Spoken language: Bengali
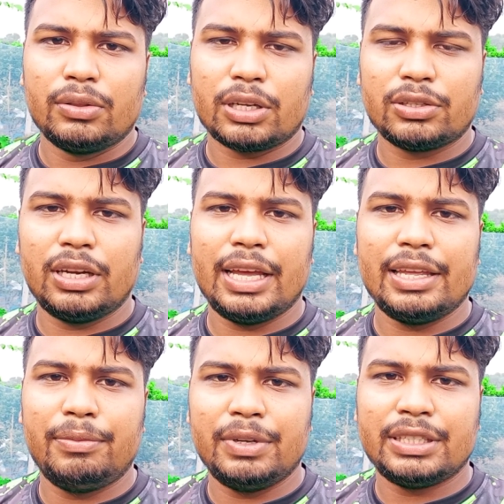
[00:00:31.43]
তো আসলে
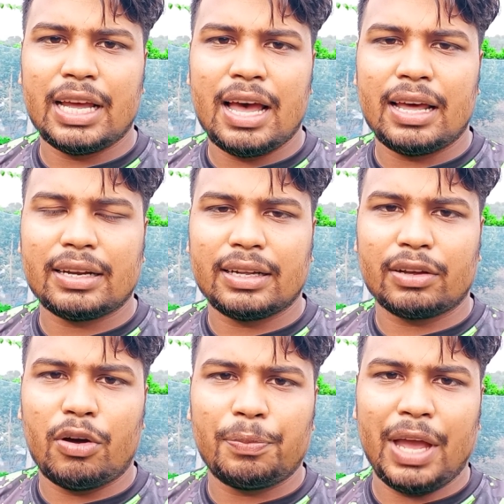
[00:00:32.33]
ই ভিসার
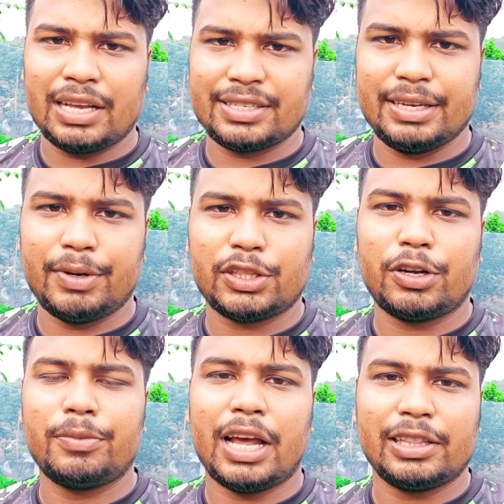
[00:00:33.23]
কপি আজকে মাত্র
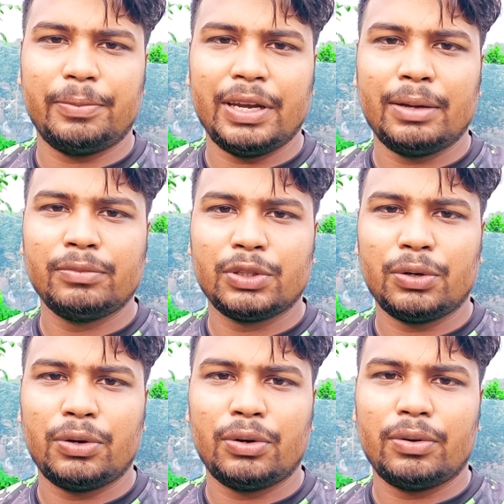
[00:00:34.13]
আমি হাতে পেলাম
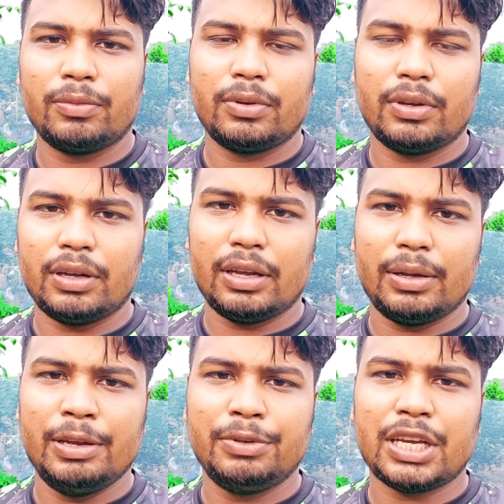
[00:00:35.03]
তো
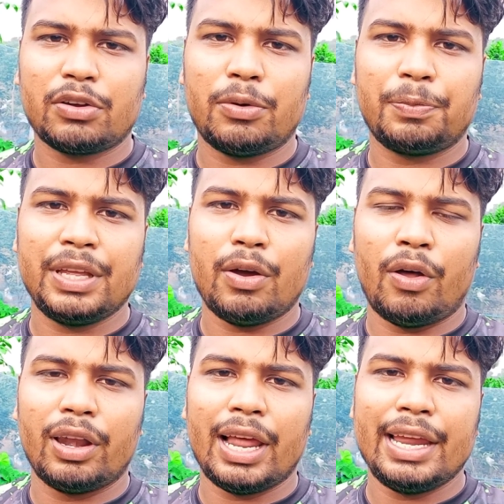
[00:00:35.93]
ই ভিসার কপি
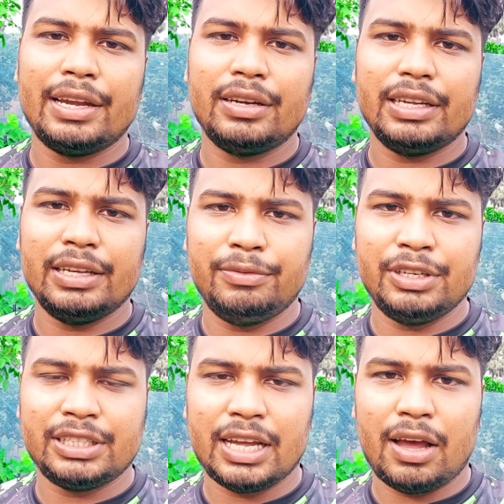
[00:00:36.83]
অনলাইন ই
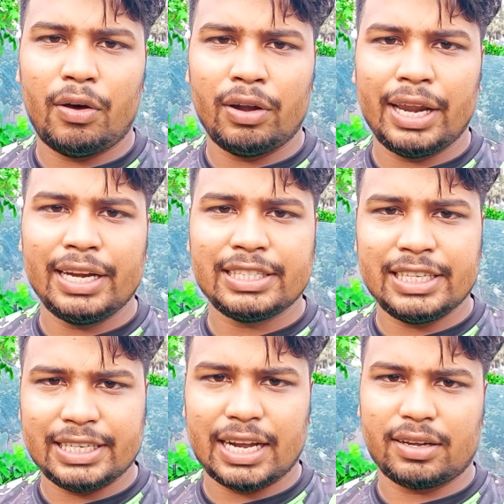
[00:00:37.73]
ভিসা অনলাইনে
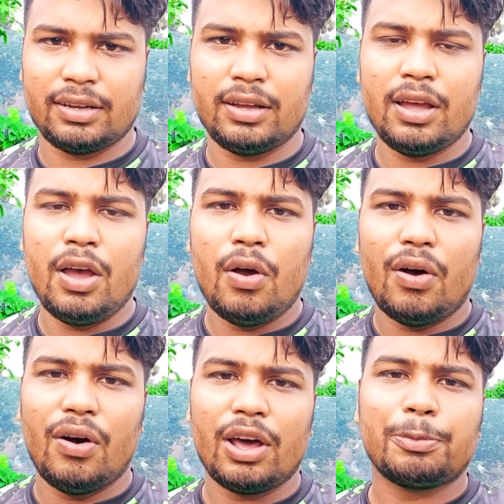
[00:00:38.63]
চেটাক
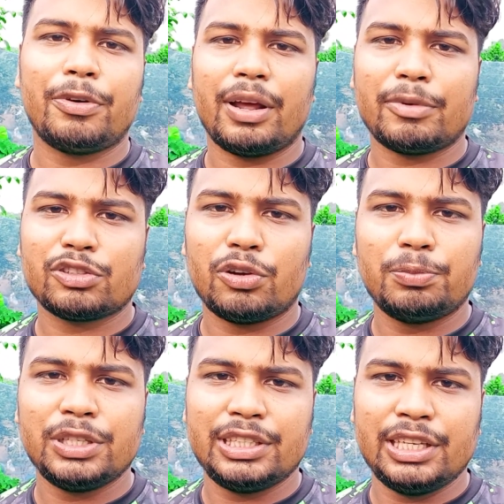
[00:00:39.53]
হওয়ার পরে আমার
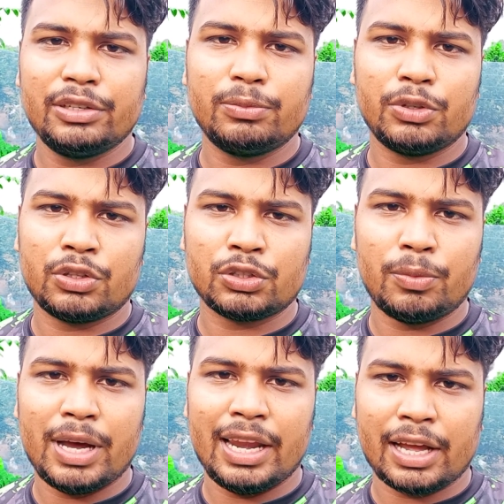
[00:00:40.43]
চব্বিশ দিন মতো
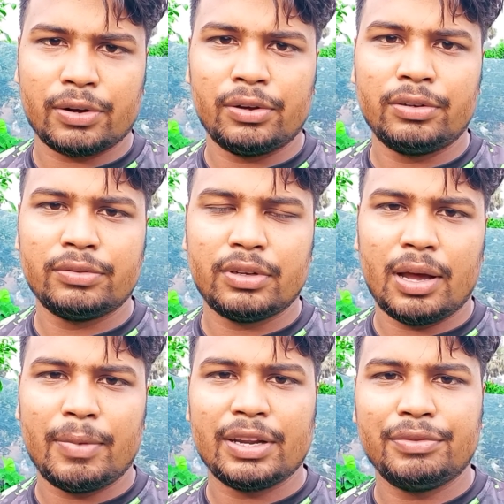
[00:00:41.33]
সময় লাগলো
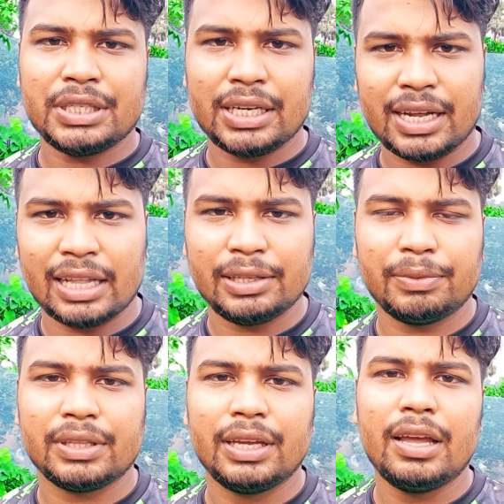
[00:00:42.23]
আমার ই ভিসাটি হাতে
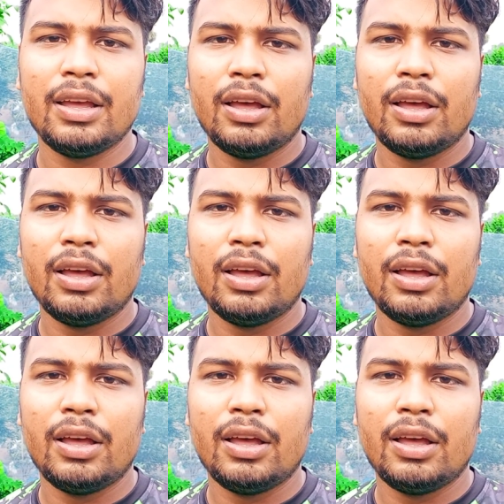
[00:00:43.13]
পেতে